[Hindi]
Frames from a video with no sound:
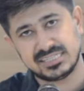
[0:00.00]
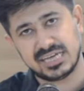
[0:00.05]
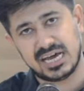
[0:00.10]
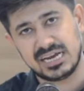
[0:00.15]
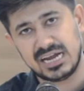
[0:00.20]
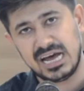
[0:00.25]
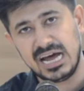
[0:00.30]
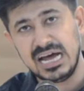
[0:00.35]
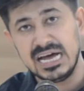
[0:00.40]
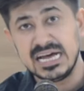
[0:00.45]

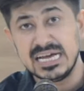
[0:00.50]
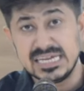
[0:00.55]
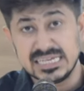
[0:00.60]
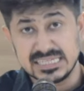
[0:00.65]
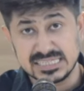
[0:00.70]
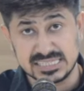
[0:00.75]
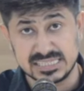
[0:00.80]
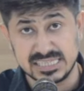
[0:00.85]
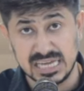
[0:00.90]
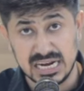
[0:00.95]
रचाना
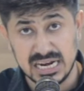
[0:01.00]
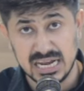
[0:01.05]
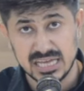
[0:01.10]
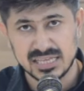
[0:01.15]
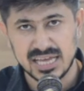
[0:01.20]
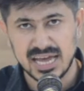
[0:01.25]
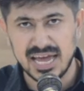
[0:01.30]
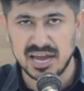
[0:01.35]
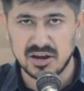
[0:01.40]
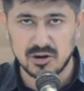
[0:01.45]

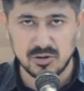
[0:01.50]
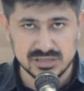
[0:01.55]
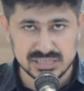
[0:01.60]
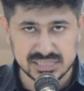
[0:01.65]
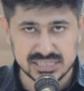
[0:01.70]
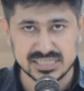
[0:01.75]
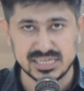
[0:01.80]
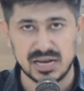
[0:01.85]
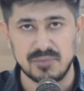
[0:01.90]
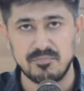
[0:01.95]
जिल्लत है कोई
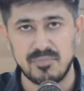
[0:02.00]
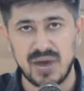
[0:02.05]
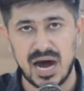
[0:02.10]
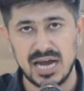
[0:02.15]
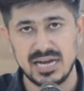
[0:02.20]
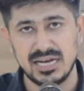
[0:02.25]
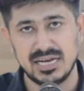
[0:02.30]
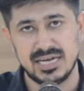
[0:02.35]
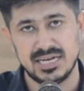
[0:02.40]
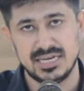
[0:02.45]

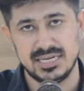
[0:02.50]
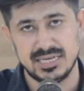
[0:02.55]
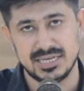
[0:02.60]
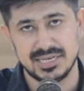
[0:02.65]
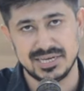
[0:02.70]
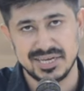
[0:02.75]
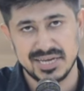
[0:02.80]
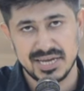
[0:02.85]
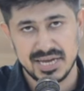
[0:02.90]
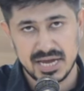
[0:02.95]
सम्मान नहीं
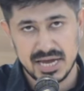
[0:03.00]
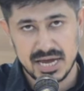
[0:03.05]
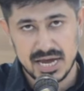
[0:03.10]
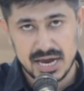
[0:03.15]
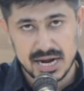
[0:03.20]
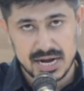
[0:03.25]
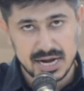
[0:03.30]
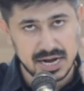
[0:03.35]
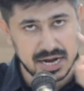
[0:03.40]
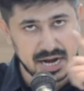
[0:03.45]

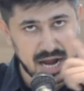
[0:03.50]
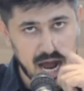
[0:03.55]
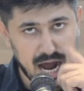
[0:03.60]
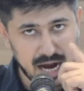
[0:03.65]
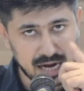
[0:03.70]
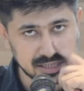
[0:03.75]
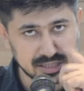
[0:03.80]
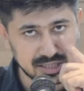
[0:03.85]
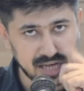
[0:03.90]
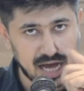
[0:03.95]

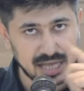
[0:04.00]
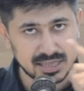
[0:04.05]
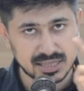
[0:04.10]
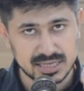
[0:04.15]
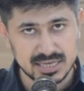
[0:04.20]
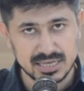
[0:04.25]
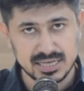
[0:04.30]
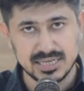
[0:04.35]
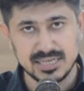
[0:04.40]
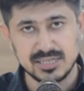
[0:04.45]
नाक जात
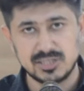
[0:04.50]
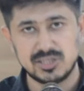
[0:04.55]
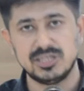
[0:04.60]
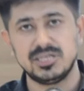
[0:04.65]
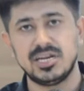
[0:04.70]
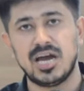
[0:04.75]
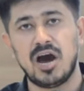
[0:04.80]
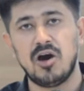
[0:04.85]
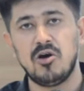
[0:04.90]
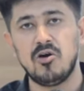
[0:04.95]
की
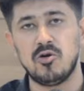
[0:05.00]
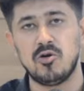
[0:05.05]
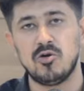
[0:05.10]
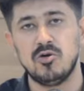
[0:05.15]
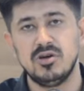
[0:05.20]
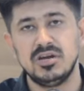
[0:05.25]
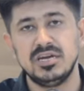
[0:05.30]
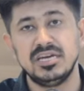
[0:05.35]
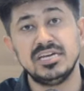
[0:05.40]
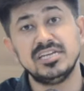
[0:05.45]
नीची ना हो
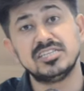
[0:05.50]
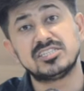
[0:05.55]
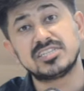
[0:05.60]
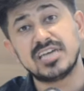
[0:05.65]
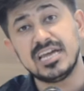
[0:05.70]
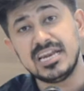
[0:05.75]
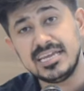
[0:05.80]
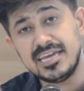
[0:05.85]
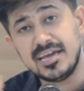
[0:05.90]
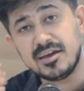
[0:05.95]

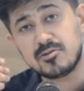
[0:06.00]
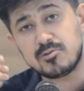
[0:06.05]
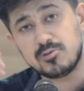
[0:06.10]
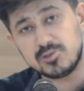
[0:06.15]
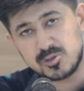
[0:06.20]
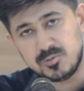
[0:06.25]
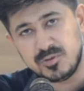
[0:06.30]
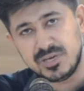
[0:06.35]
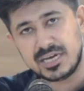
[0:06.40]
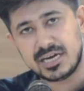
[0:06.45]
इसके लिए
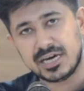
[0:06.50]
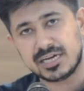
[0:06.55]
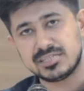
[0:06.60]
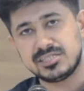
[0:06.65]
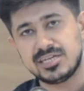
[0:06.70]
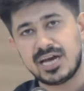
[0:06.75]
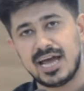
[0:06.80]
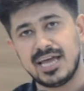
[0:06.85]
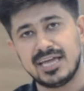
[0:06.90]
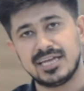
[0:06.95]
कुछ भी कर
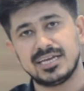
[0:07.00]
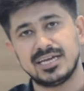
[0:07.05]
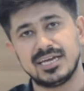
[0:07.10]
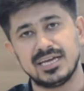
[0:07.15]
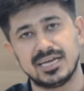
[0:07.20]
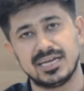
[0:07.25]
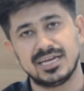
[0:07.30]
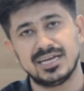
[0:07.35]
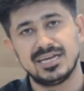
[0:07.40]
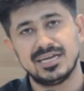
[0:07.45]

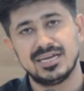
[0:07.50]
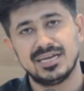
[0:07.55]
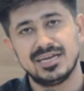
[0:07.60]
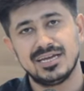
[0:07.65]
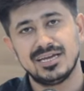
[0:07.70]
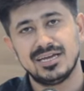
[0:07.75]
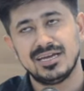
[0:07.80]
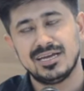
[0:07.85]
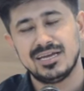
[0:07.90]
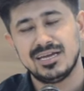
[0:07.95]
जाएंगे
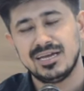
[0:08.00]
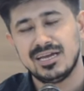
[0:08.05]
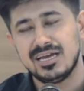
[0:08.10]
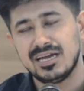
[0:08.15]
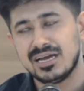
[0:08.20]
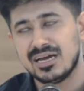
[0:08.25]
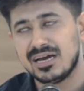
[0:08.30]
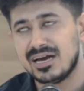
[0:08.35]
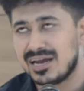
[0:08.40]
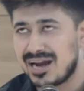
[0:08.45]

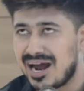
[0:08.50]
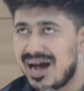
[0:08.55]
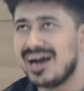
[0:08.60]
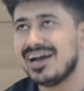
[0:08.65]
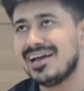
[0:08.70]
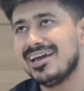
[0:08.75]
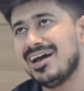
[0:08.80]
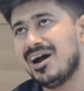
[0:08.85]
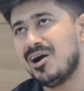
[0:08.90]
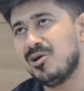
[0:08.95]
घर आ
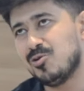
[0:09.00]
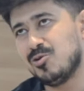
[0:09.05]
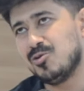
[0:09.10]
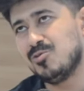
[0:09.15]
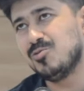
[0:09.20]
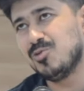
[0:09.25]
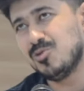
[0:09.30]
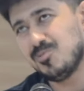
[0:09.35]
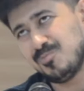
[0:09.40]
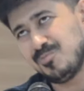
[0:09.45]
गया हो
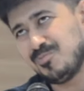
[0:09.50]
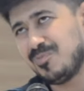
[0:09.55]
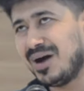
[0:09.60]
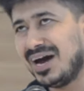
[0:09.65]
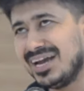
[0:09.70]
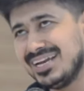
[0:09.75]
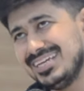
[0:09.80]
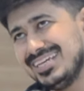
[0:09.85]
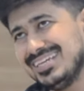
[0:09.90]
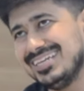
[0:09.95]
वो
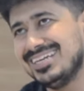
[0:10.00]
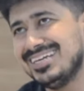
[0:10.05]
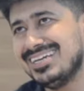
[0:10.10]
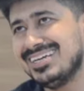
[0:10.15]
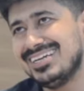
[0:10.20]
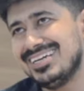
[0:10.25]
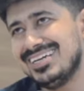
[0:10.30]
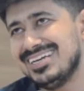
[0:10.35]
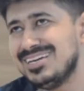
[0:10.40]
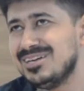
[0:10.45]
पानी
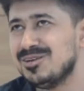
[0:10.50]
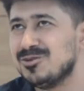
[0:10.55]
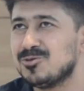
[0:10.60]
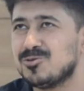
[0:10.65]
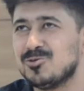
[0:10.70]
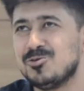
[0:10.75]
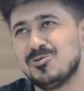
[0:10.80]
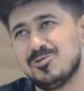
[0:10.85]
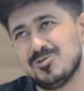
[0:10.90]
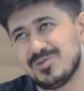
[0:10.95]

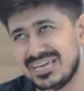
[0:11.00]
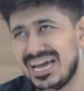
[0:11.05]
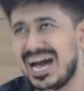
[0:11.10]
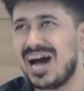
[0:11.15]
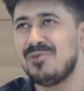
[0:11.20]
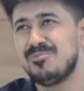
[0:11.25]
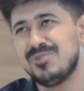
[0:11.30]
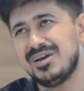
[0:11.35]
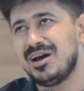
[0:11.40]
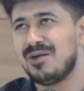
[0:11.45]
तो
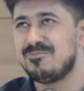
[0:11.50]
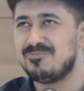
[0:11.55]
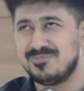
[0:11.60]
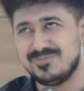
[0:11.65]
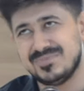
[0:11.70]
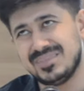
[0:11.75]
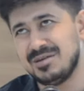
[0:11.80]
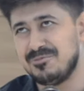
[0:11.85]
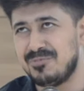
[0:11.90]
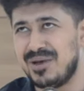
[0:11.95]
क्या मैं आप
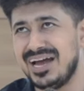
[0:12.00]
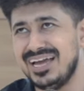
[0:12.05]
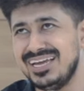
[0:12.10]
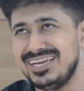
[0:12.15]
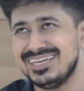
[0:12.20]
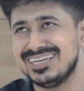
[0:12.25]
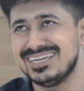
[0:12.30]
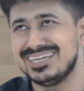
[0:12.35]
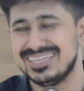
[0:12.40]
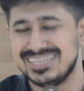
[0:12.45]
दे
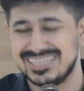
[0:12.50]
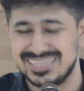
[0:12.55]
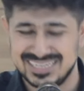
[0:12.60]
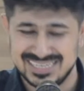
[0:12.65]
पाएंगे